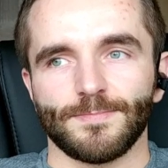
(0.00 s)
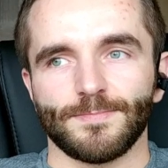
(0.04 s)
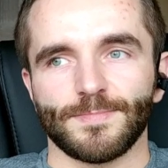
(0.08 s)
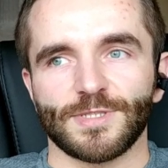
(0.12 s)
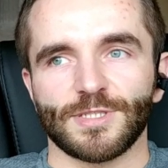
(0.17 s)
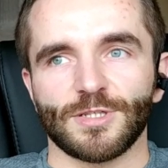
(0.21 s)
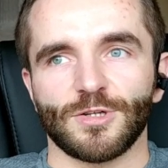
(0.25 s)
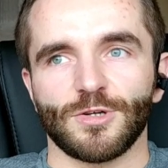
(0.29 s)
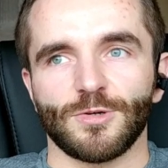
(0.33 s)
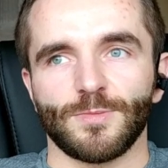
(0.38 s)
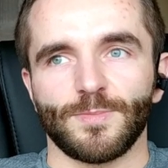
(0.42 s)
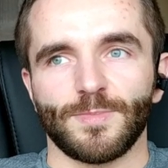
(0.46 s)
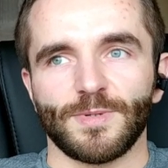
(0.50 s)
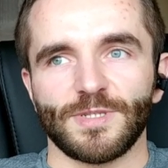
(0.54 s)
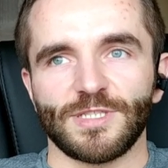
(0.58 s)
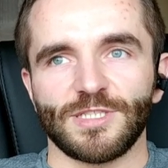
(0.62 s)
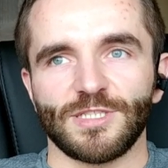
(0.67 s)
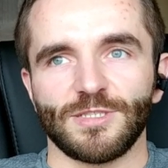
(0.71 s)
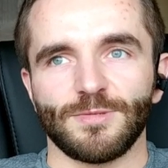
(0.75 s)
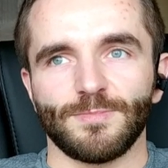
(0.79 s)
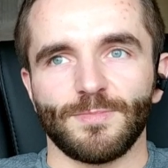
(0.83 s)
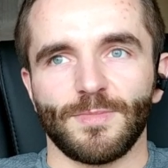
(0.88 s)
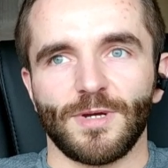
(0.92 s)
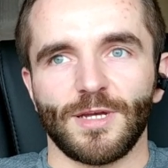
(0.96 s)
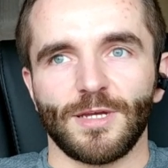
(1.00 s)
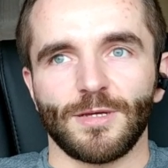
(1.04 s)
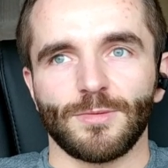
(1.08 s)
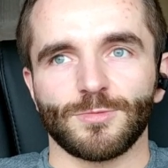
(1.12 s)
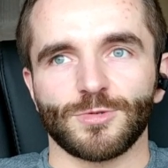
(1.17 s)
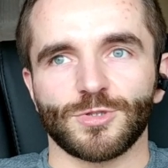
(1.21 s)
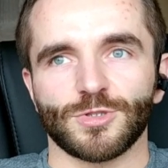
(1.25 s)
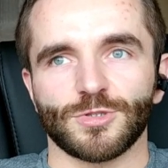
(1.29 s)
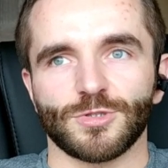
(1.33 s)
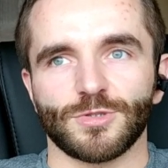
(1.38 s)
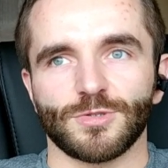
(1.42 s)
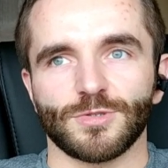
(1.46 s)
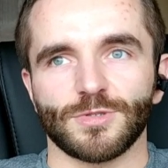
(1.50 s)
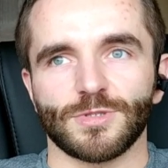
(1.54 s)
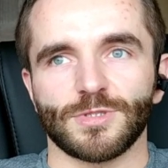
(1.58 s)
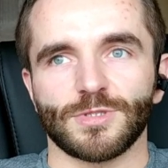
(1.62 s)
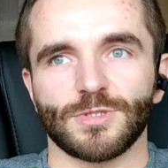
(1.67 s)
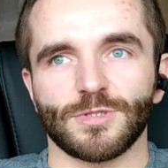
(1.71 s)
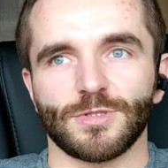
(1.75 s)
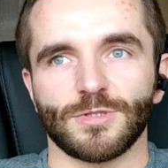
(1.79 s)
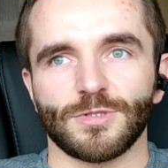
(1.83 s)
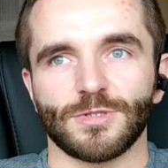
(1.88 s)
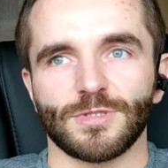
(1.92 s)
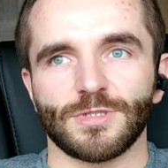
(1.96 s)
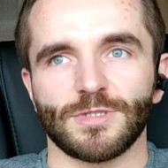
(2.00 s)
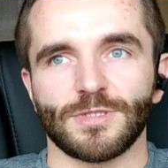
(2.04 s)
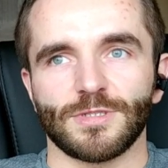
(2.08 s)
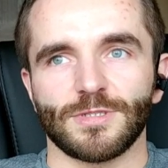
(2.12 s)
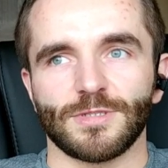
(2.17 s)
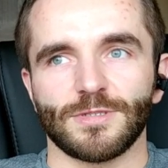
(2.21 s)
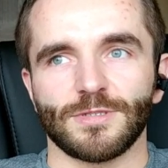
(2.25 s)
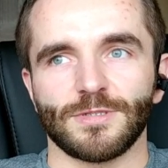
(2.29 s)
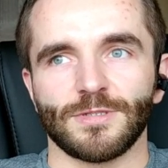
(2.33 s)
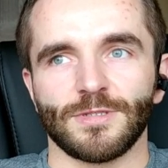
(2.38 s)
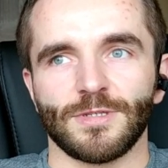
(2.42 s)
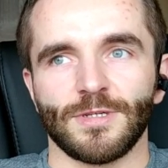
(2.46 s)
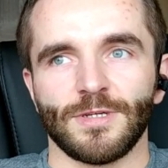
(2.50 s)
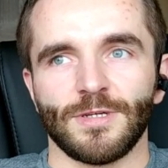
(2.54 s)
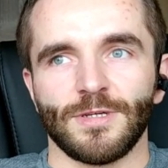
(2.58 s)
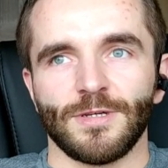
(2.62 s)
psychopaci mają uszkodzony